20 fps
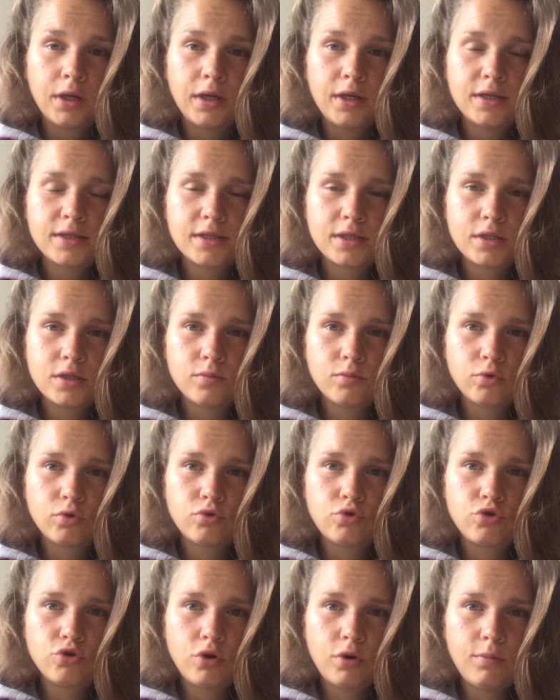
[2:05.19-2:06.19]
И с этим
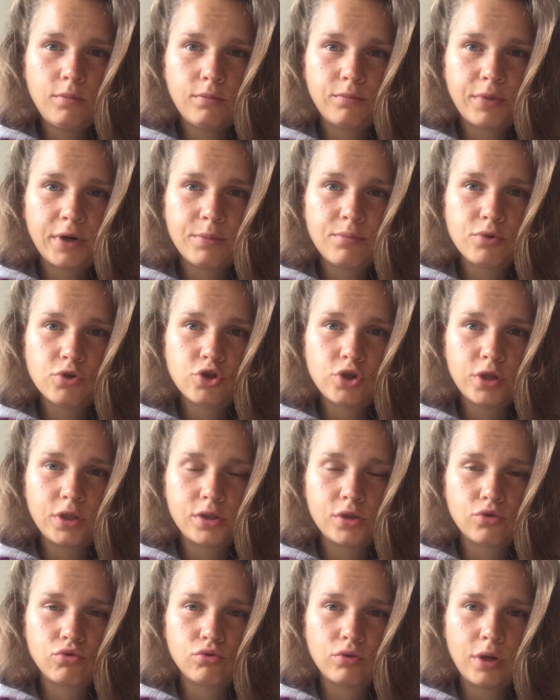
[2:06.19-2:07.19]
лучом
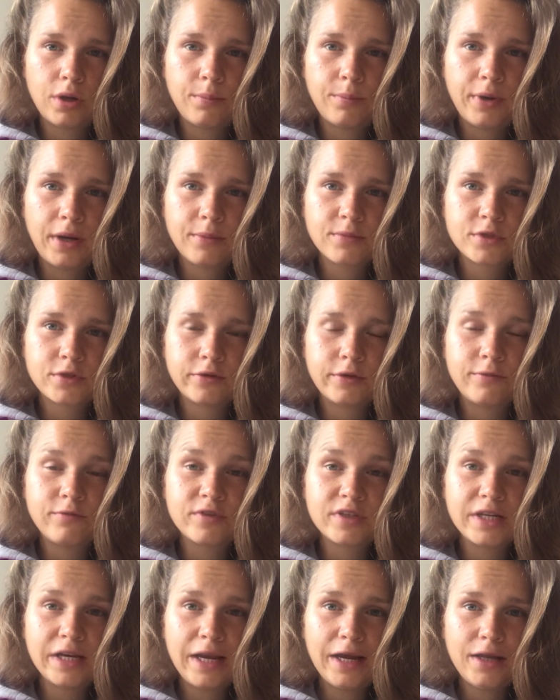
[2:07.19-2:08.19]
пропишите туда прям своим
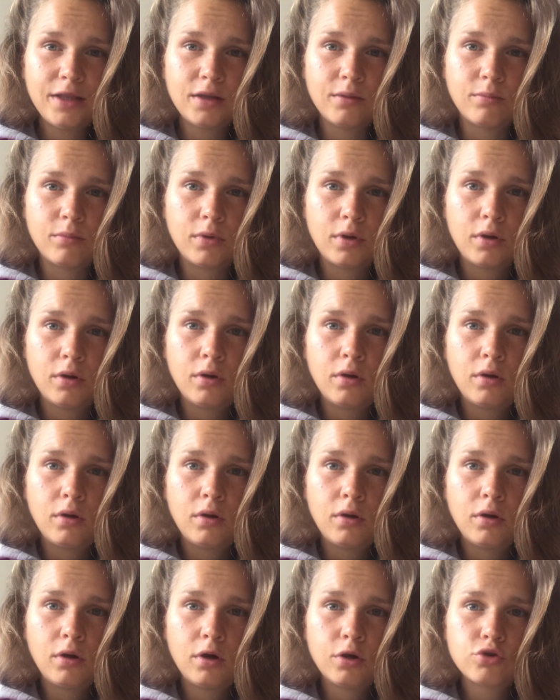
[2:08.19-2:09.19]
взглядом,
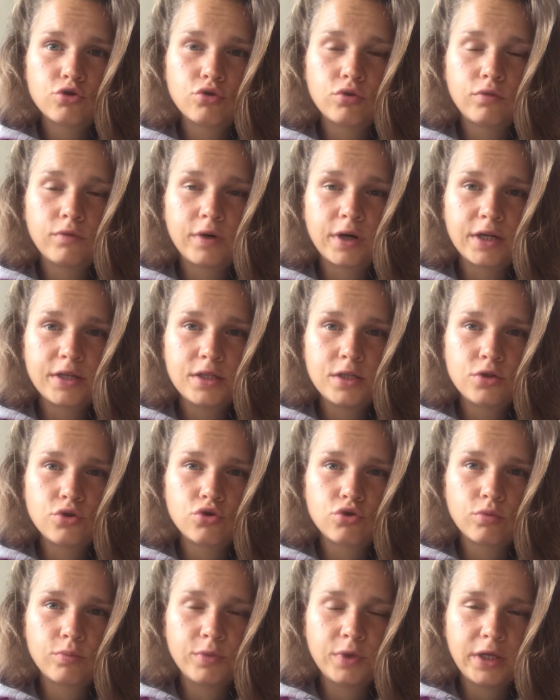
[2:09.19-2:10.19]
а, что вы хотите,
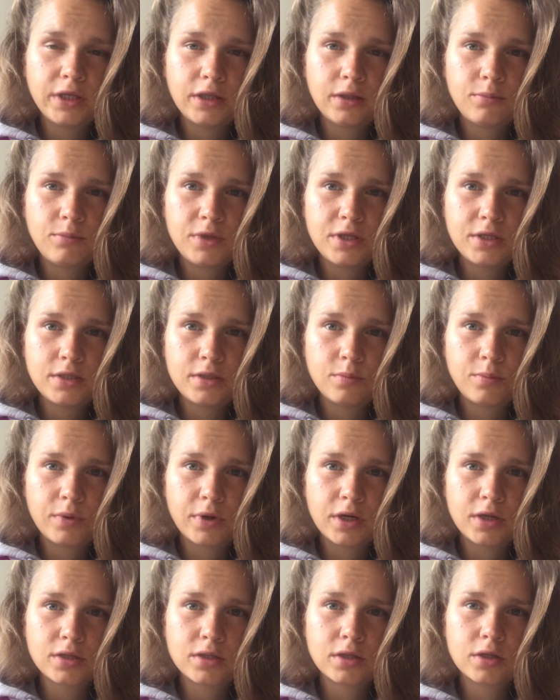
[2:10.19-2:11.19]
чтобы на этом месте
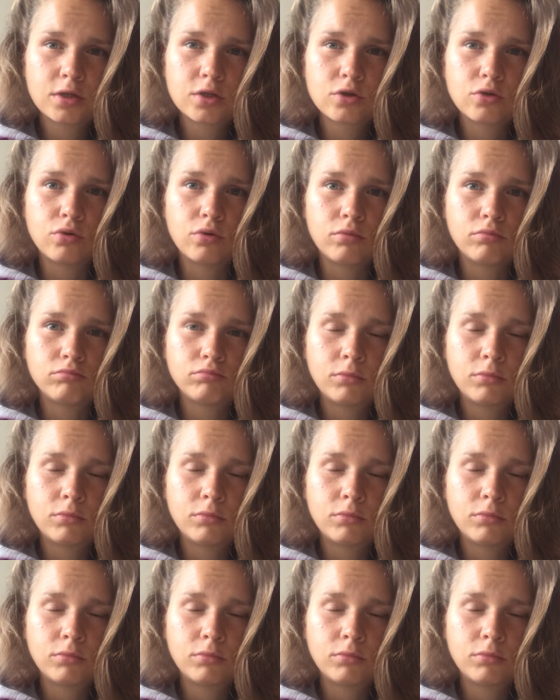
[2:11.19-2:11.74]
произошло.